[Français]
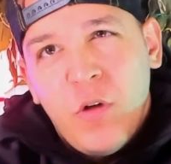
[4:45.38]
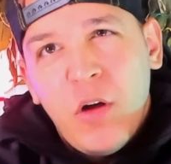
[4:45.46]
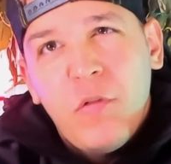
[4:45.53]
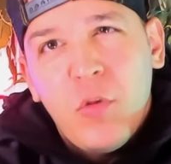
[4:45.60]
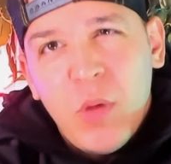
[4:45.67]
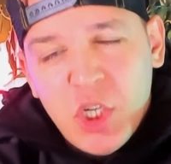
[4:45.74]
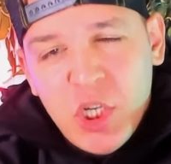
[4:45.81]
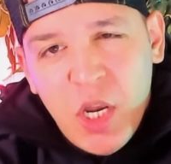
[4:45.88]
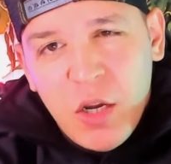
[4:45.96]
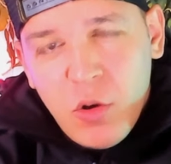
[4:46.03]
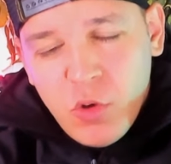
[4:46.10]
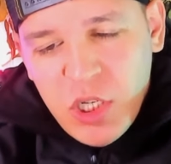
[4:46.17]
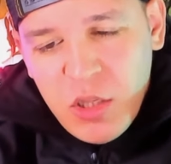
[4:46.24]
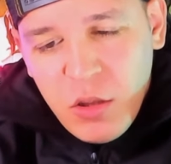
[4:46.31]
vois le fromage de la
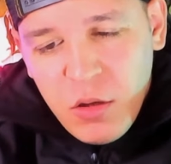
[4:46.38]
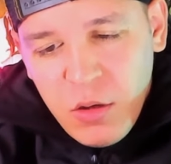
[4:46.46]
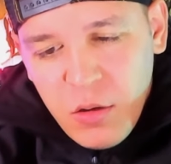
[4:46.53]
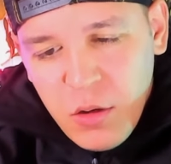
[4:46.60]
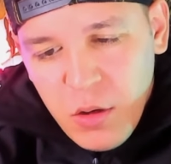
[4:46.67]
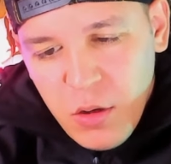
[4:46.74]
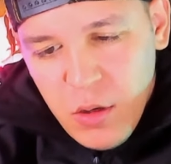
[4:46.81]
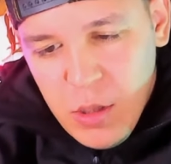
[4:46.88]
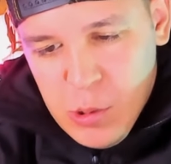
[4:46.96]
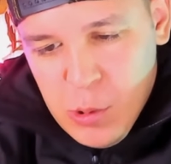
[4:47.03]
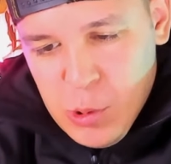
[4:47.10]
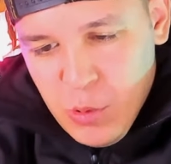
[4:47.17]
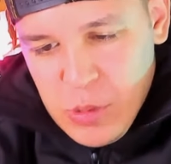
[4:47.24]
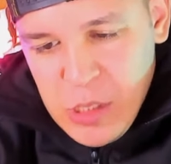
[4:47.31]
cantine
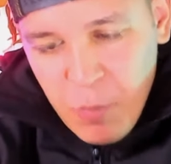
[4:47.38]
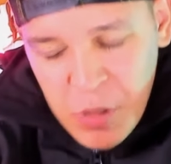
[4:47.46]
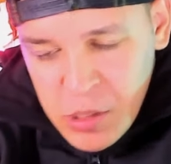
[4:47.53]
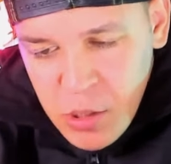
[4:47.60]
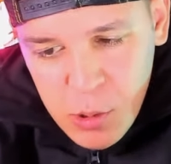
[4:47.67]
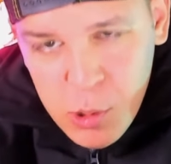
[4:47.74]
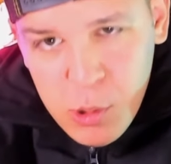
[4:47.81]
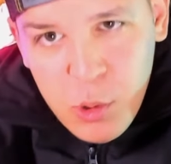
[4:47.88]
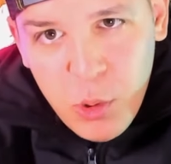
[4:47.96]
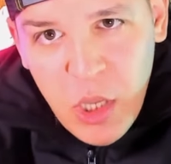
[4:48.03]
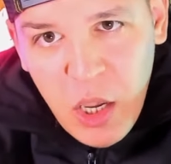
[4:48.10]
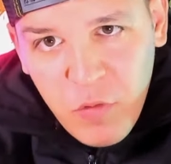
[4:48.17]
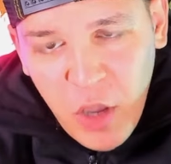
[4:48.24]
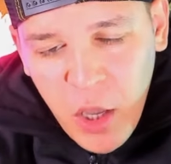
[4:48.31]
c'est pas ça une sauce
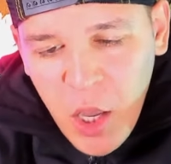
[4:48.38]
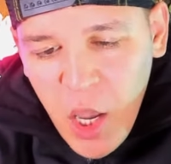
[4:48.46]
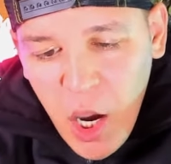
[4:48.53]
gruyère, frère.